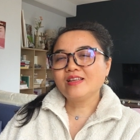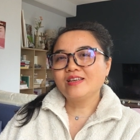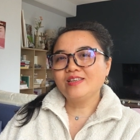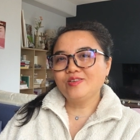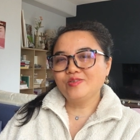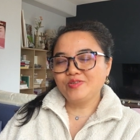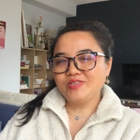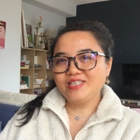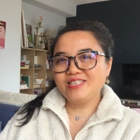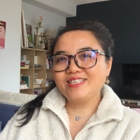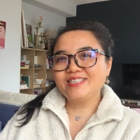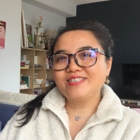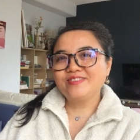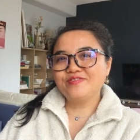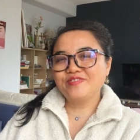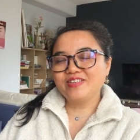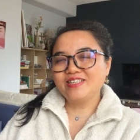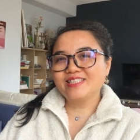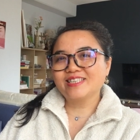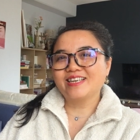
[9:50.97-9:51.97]
有些知识
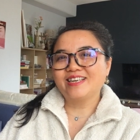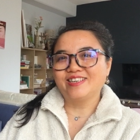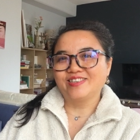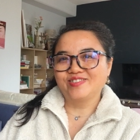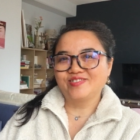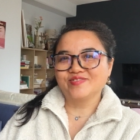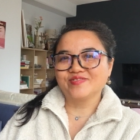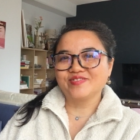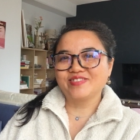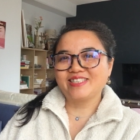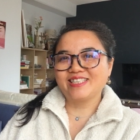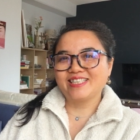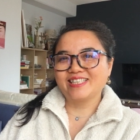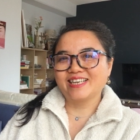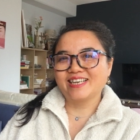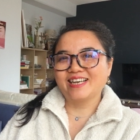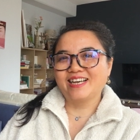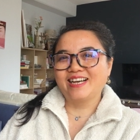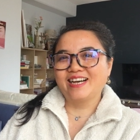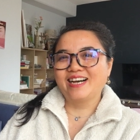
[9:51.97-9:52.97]
分子很熟悉的，
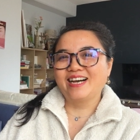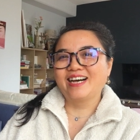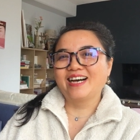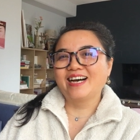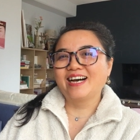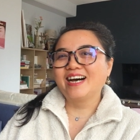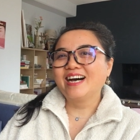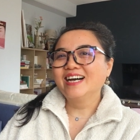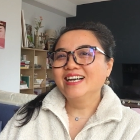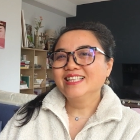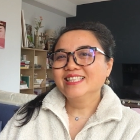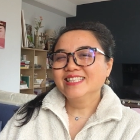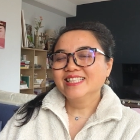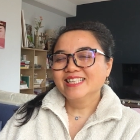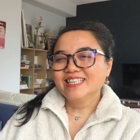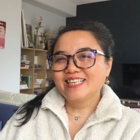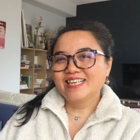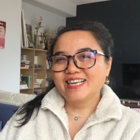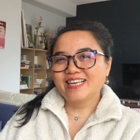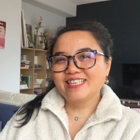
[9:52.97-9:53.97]

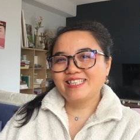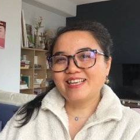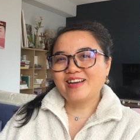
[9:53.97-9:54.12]
嗯，